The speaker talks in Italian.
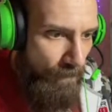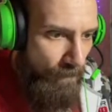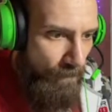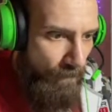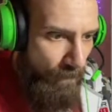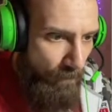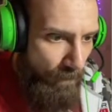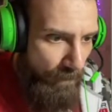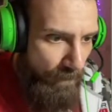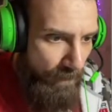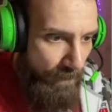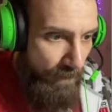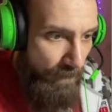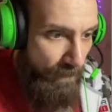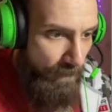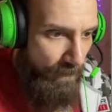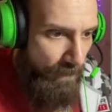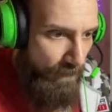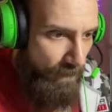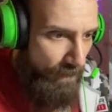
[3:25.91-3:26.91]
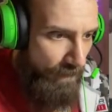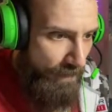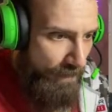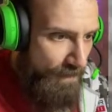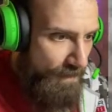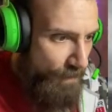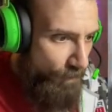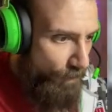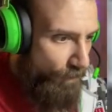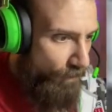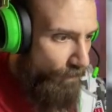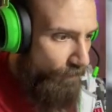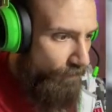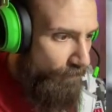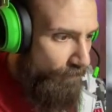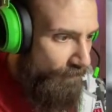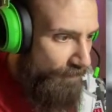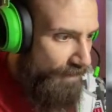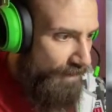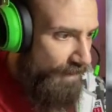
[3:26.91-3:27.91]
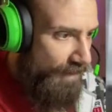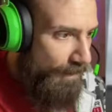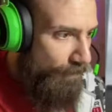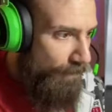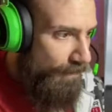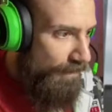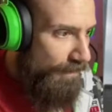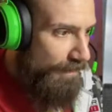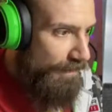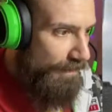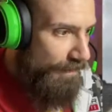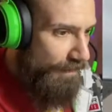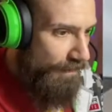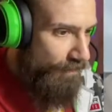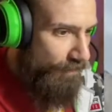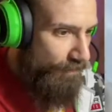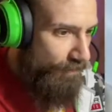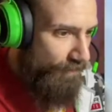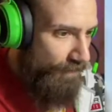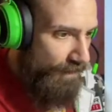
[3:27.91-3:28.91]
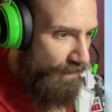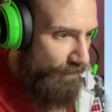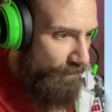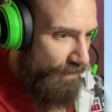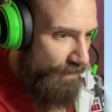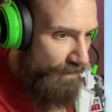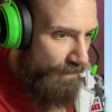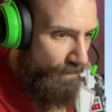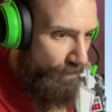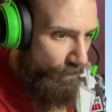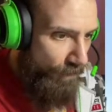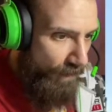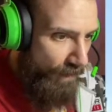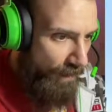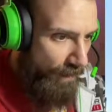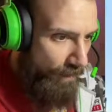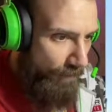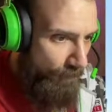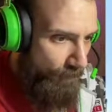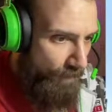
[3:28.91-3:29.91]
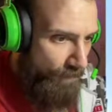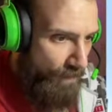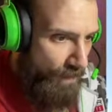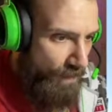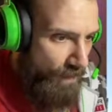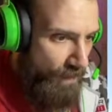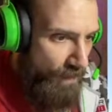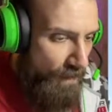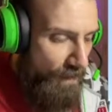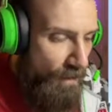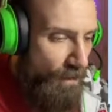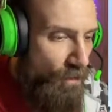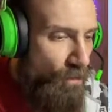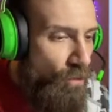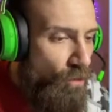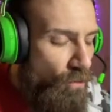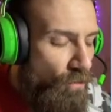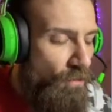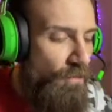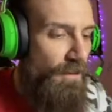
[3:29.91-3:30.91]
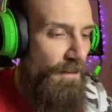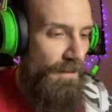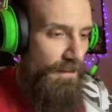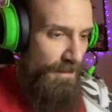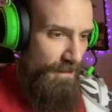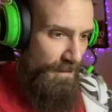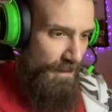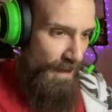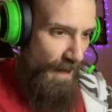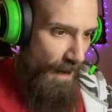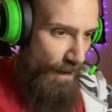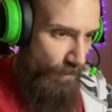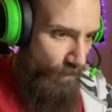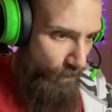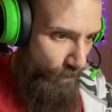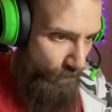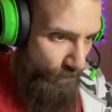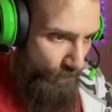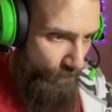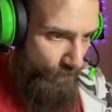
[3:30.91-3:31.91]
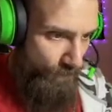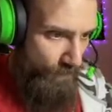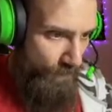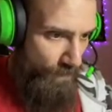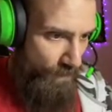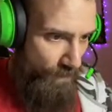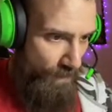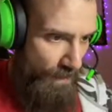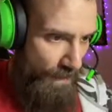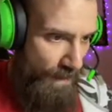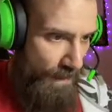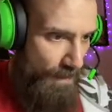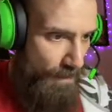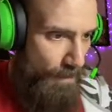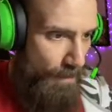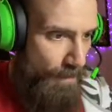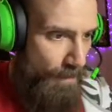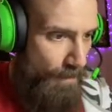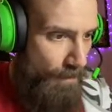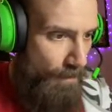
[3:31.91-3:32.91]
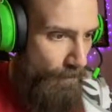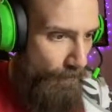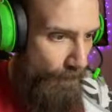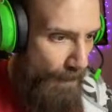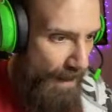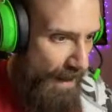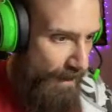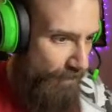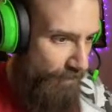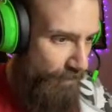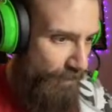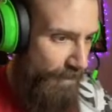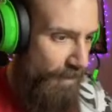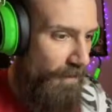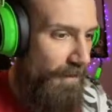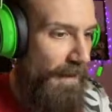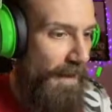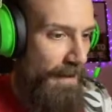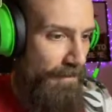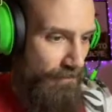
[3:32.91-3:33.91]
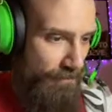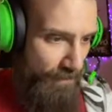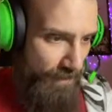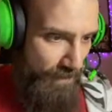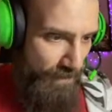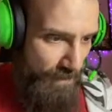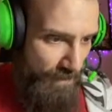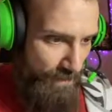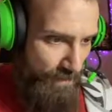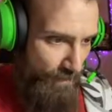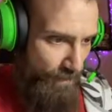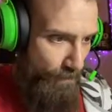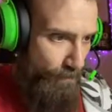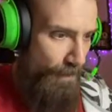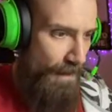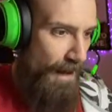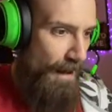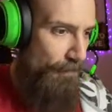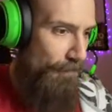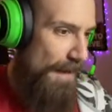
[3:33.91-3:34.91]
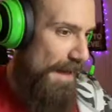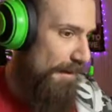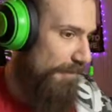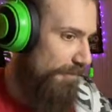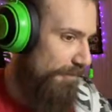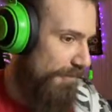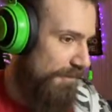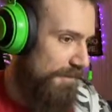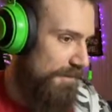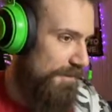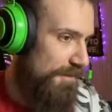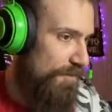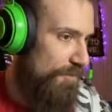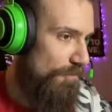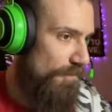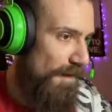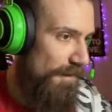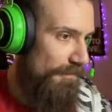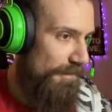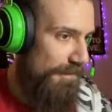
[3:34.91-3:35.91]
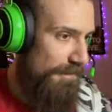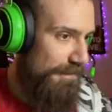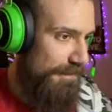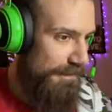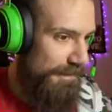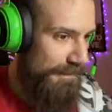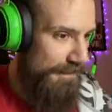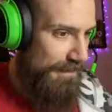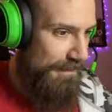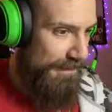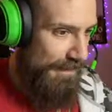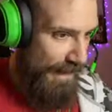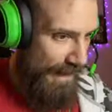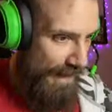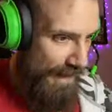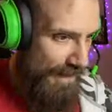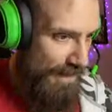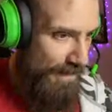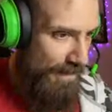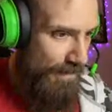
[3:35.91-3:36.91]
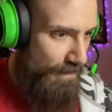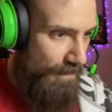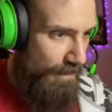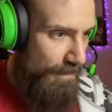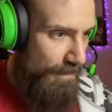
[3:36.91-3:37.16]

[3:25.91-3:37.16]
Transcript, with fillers: Vabbè, eh, iniziamo veramente, veramente male. Dove siamo? Ok, Belf ok, attenzione, Be Belfast sulla 26